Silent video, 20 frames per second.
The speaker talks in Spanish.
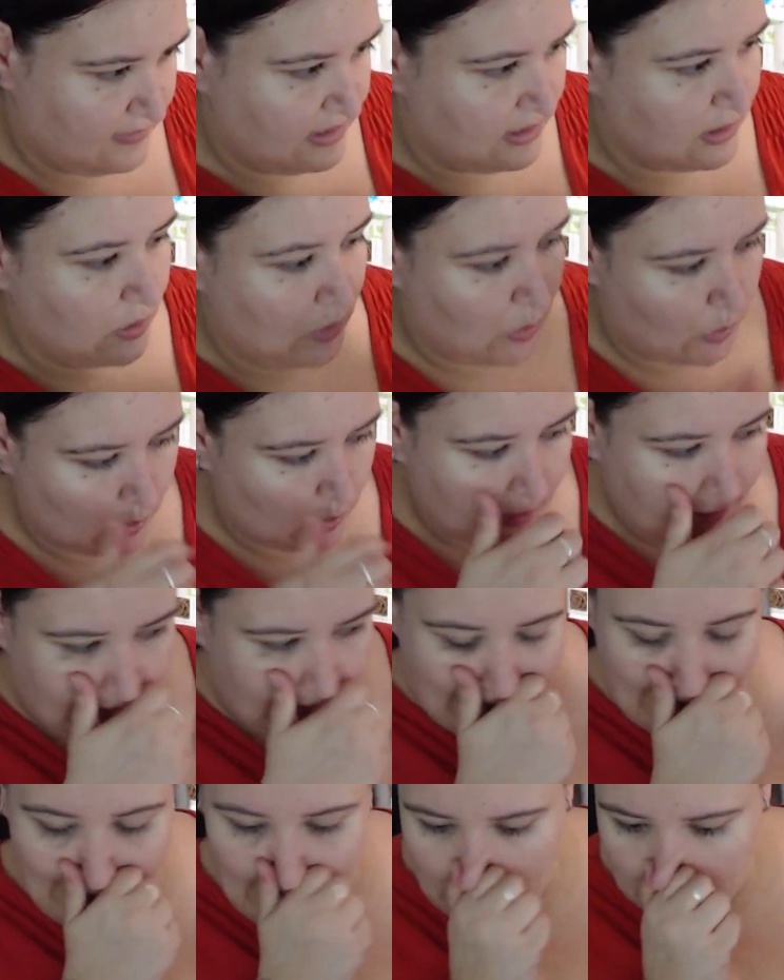Luego
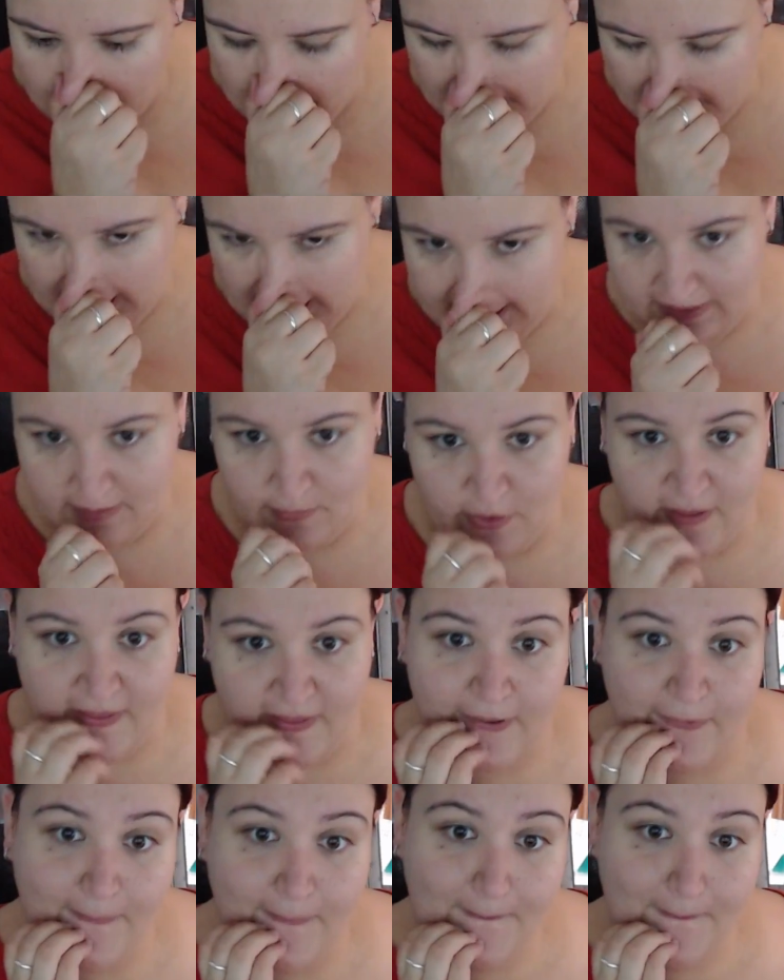arreglar el jugador de
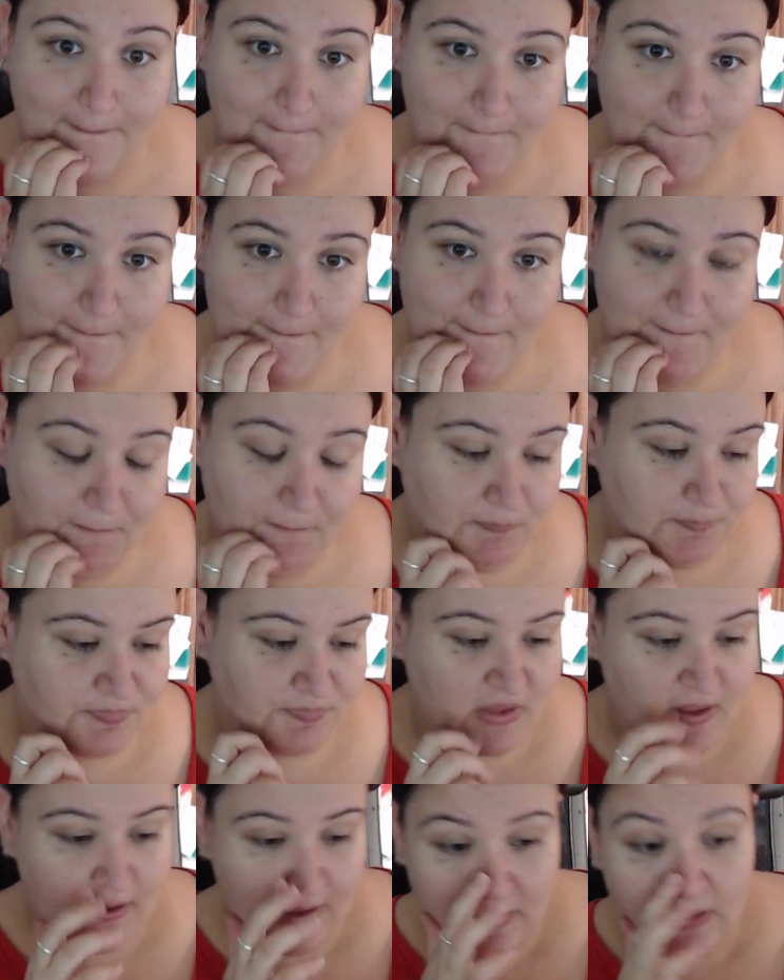madero
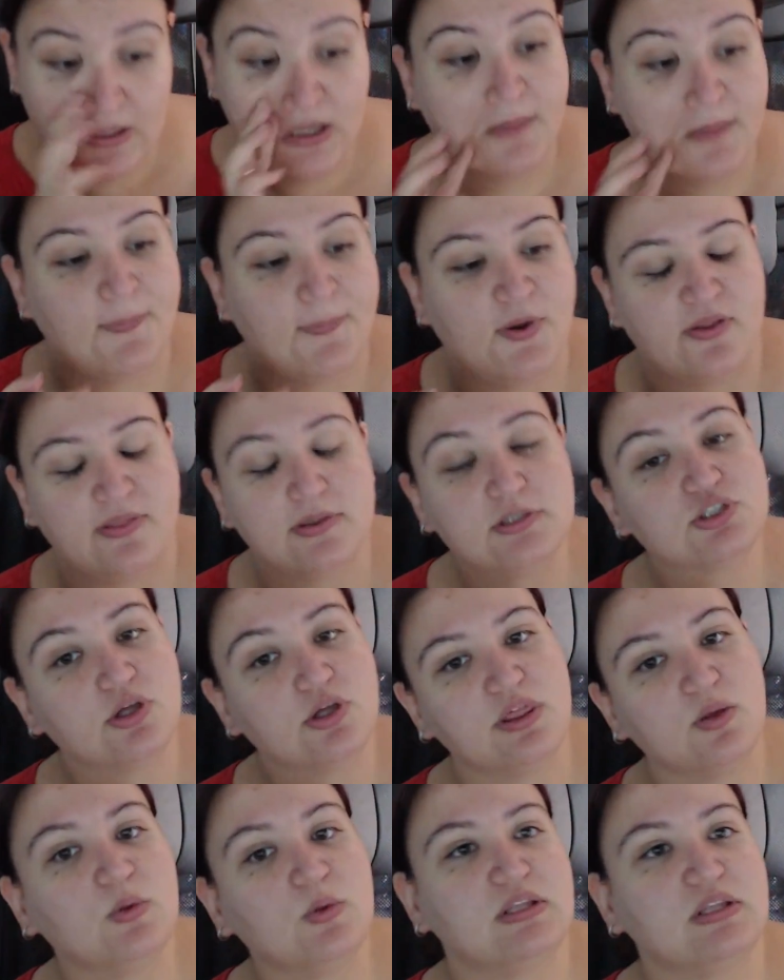Por
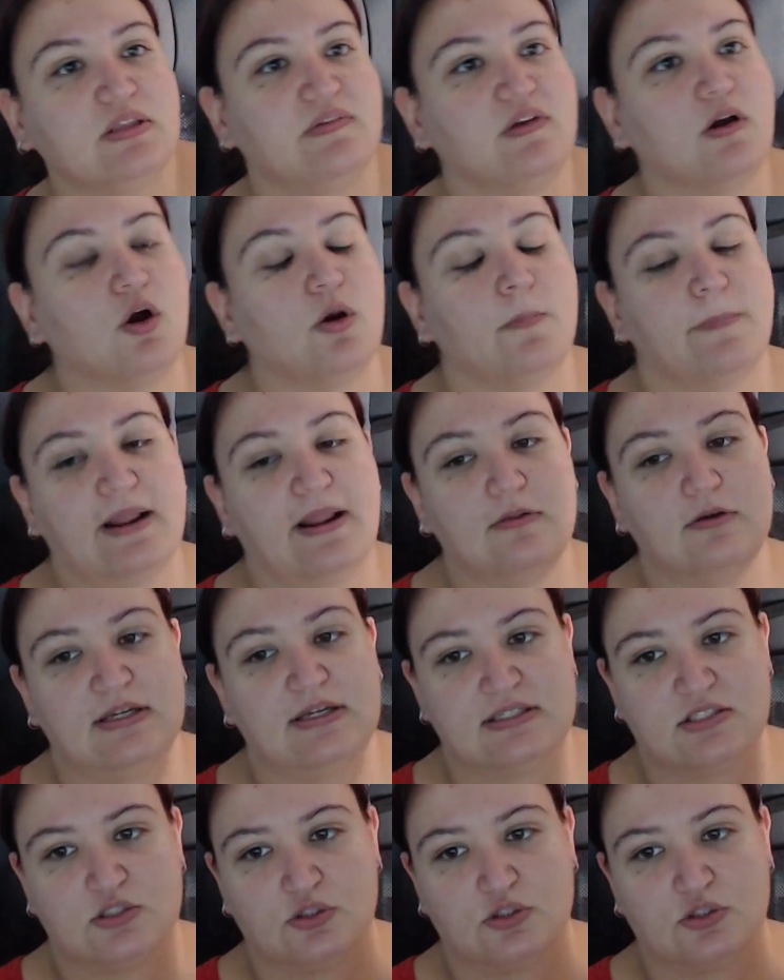2,55 he comprado esto